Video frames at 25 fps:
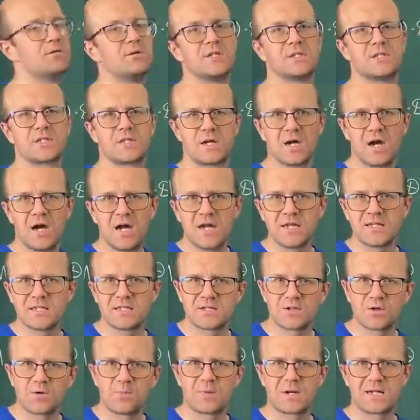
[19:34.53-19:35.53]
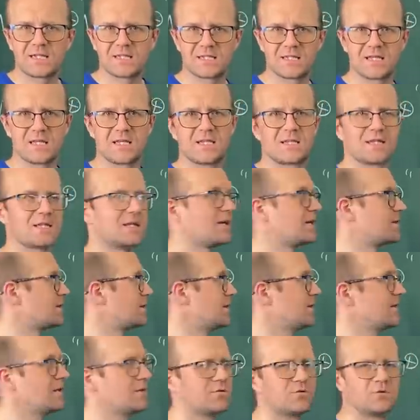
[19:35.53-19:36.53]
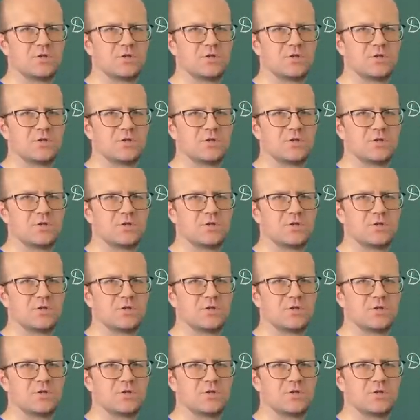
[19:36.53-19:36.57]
искать стопроцентно. Да?